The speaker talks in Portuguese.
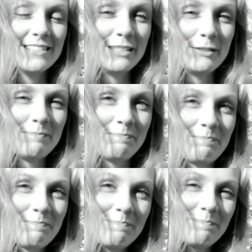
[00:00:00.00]
Então,
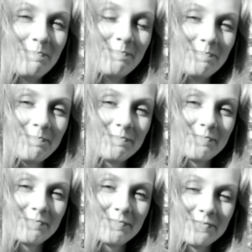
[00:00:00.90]
com, com essa
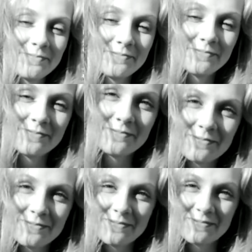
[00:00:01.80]
frase a gente termina esse
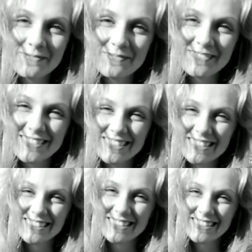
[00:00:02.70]
papo, essa
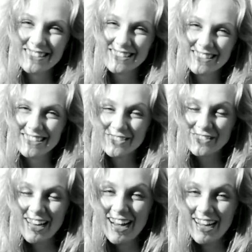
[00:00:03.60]
entrevista, Carol Leipert.
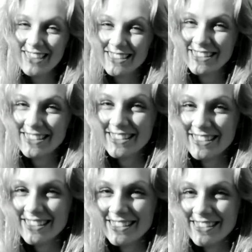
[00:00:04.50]
Então tá. Tá
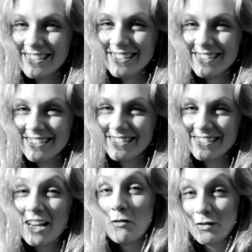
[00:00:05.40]
aí o feijão.
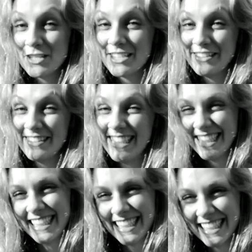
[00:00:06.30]
Tá o feijão.
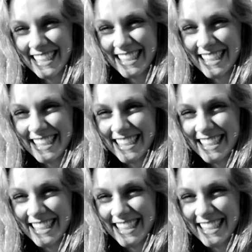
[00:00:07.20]
Tá o feijão.